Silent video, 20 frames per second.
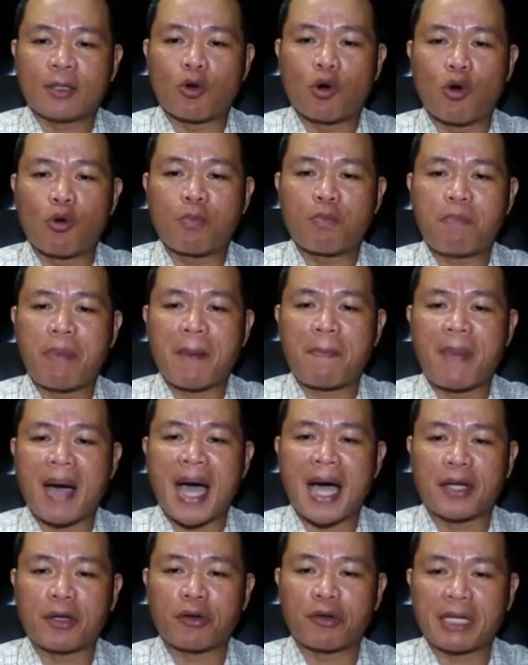kung
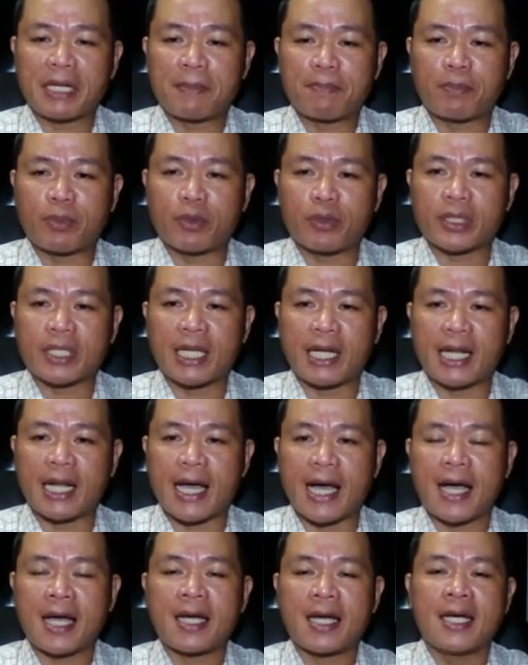papaano rin po
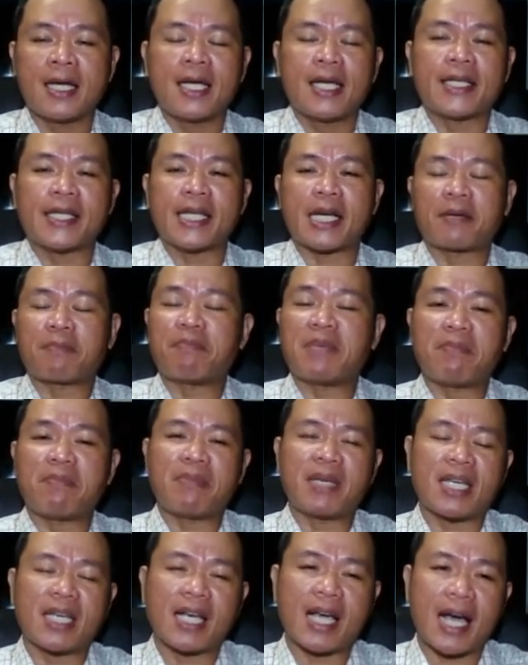sila
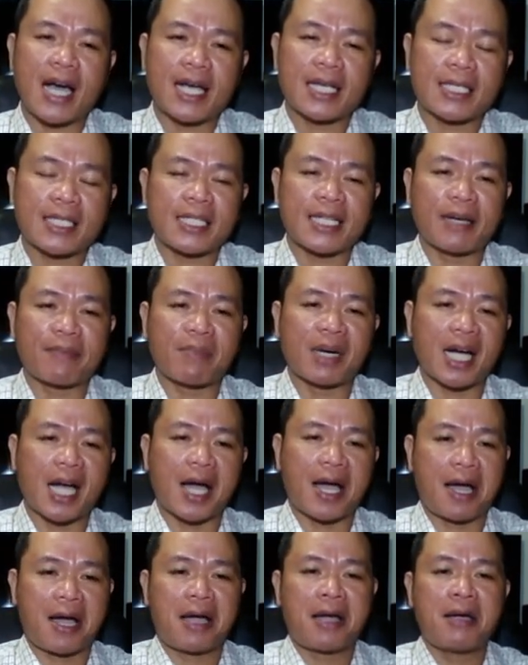nagbibigkas ng
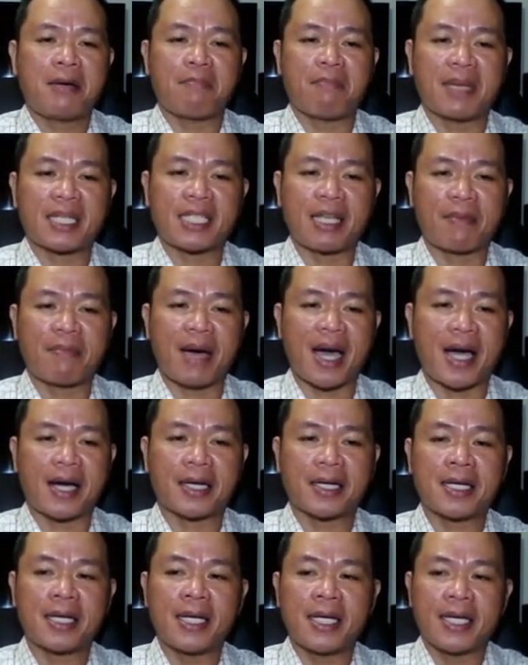mga
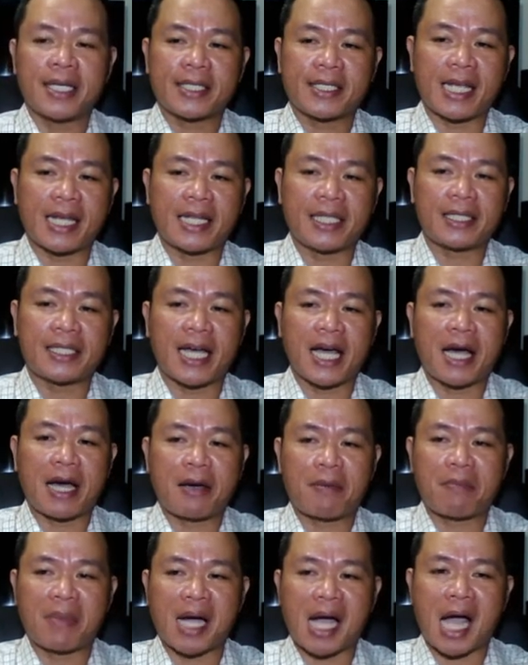masamang salita
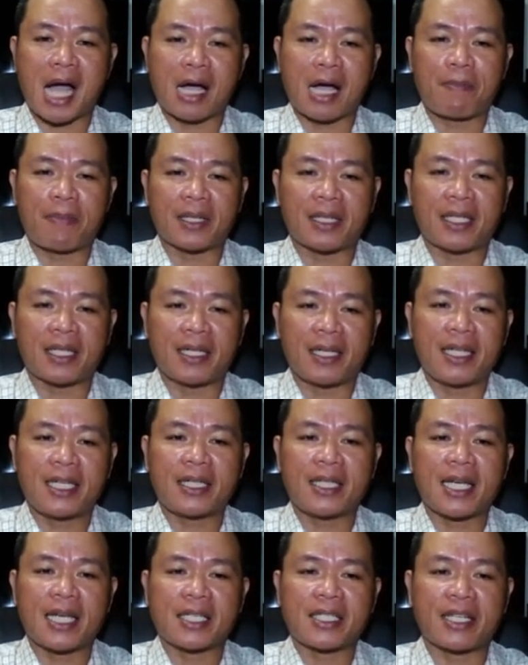mga kapatid.
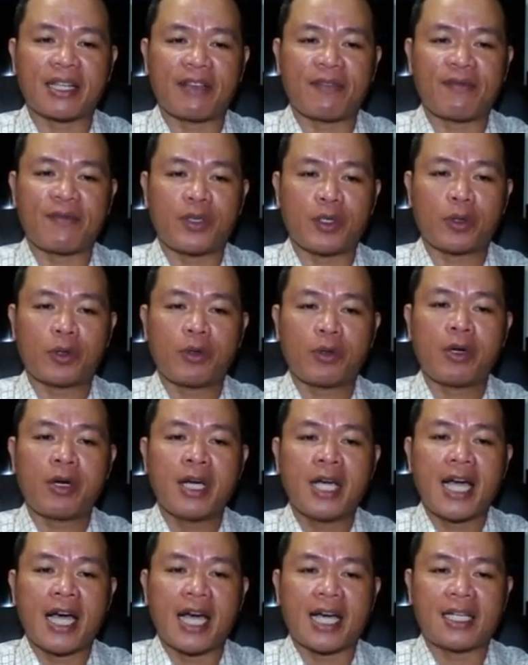Let us review
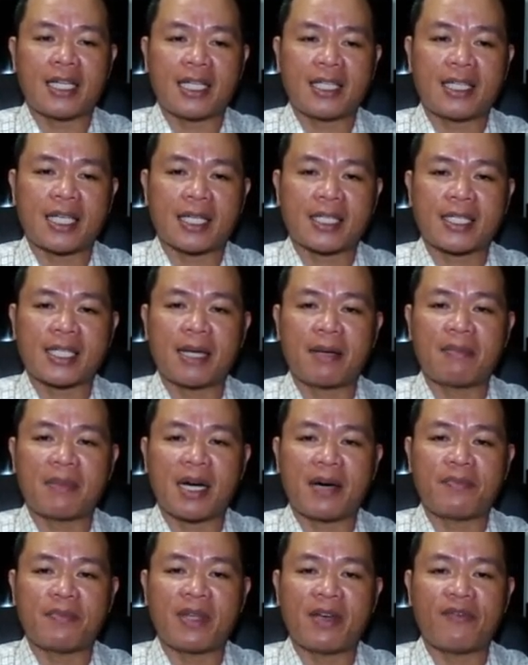and let us sum
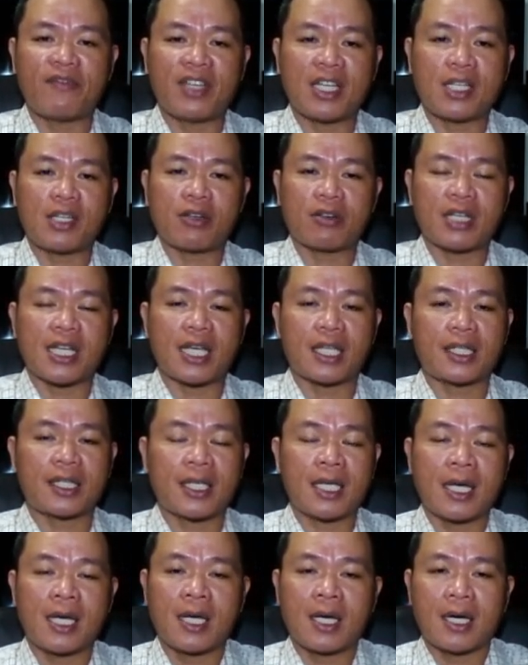up the video that
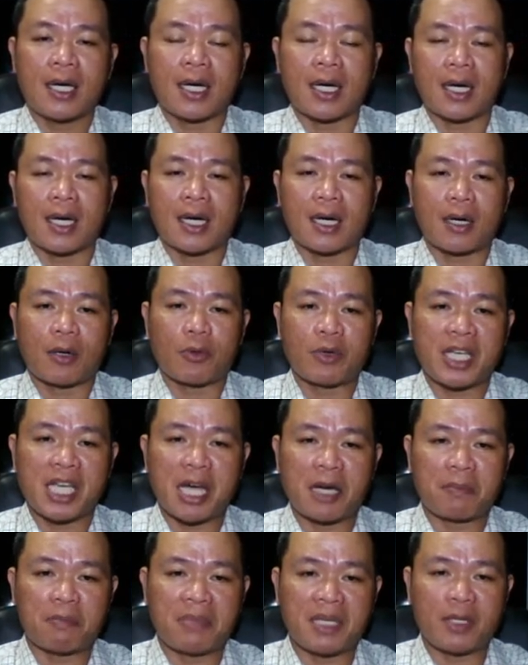uh, we
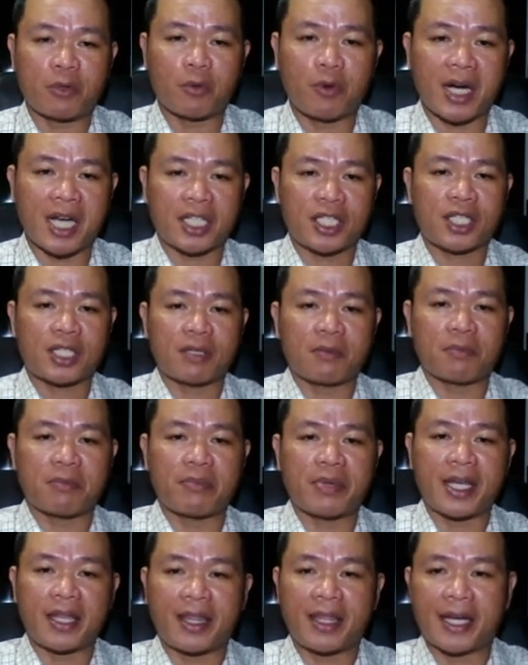have been watched,
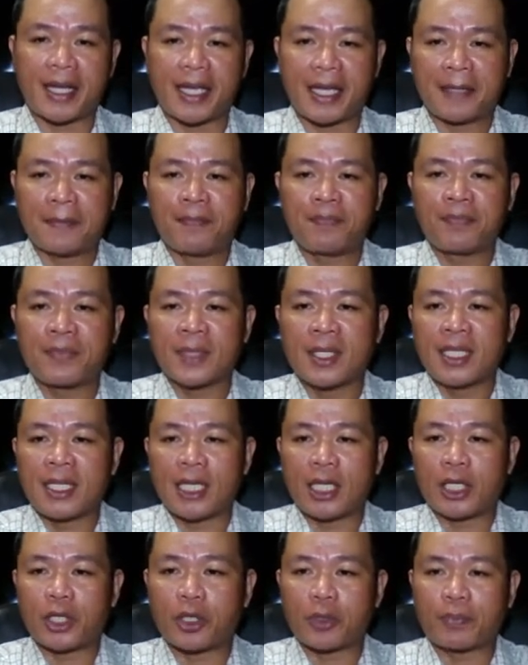brethren.
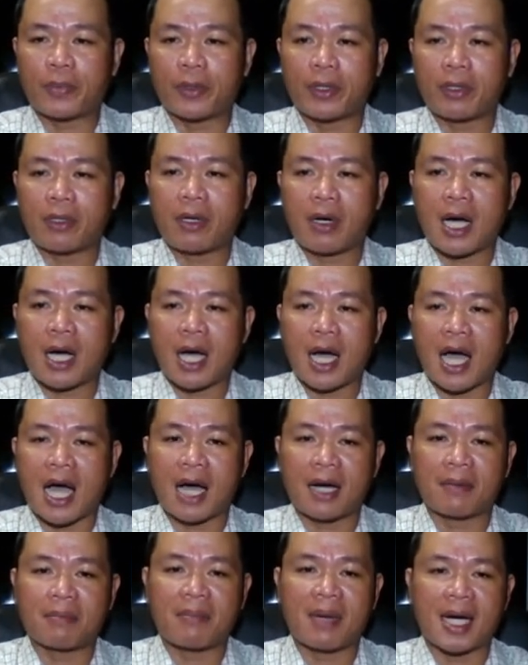Ito po
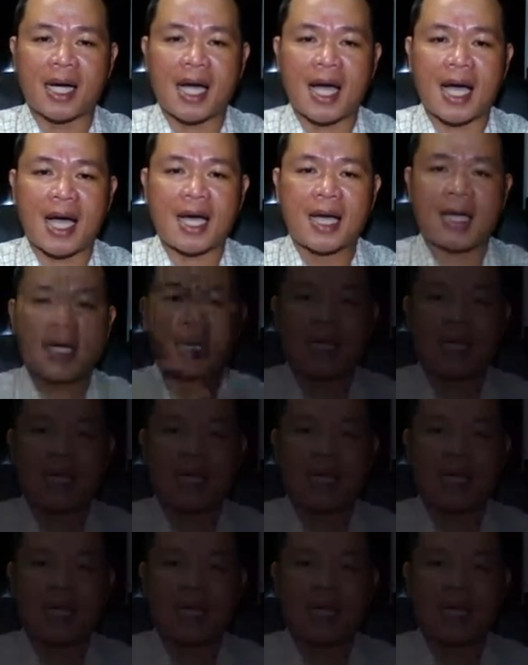ang mga